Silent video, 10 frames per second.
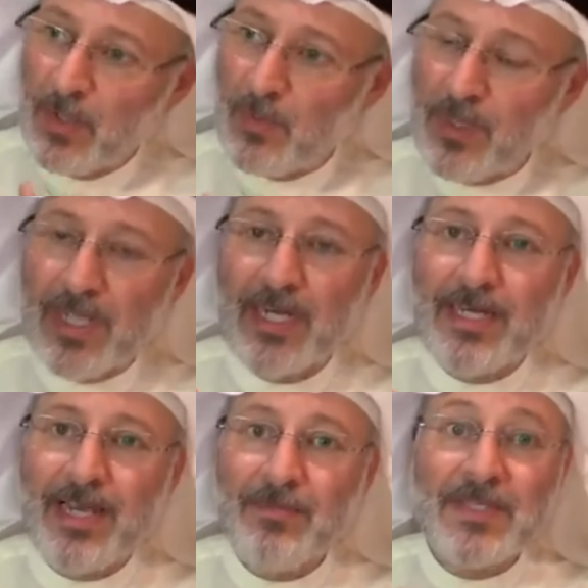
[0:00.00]

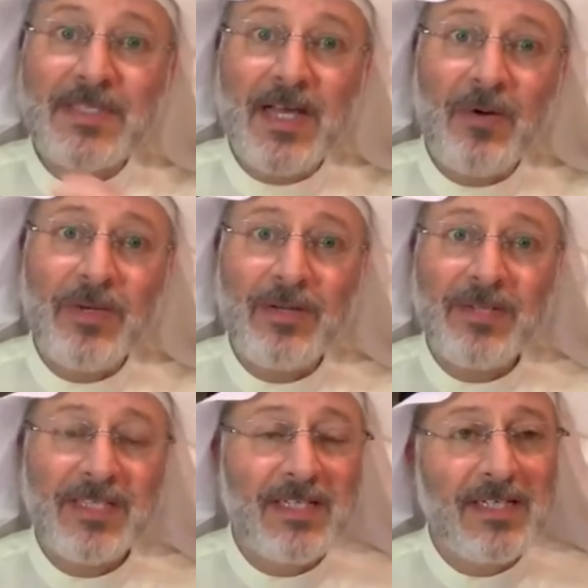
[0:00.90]
ويخليها بالزاوية
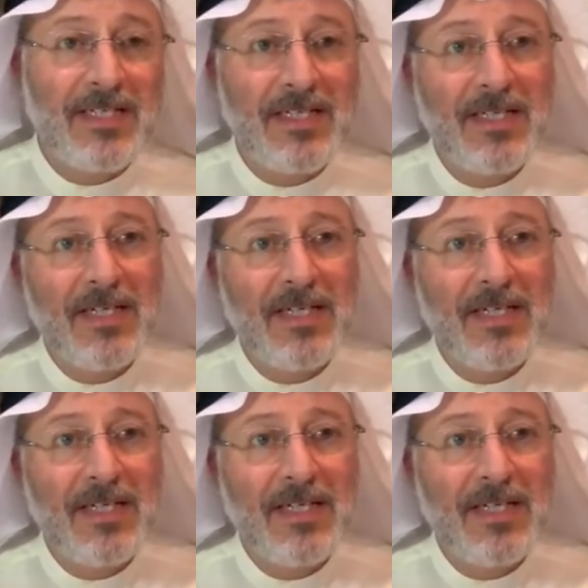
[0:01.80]
مثلا